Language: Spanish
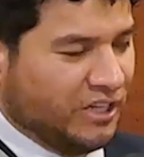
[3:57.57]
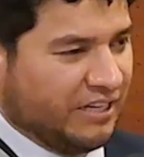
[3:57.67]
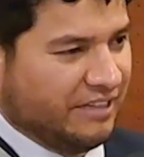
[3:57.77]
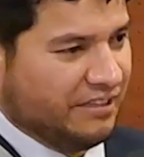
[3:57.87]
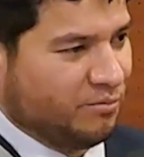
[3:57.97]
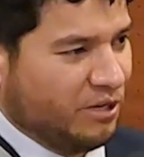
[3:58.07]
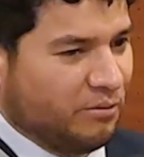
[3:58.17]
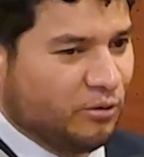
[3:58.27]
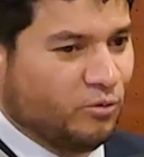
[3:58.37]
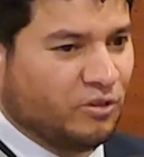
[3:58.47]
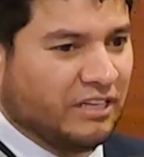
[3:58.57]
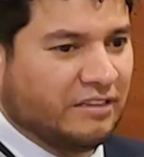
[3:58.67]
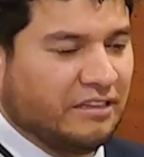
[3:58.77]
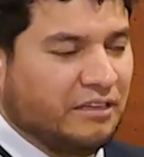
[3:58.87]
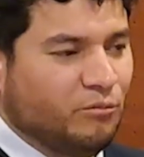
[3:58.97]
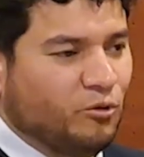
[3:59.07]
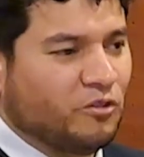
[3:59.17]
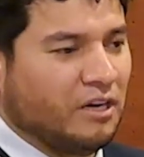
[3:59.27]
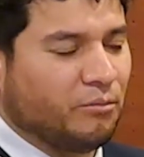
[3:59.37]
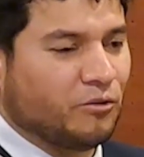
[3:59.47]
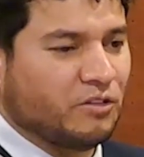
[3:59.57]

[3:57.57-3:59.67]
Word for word: Muchas gracias por la pregunta. Tenemos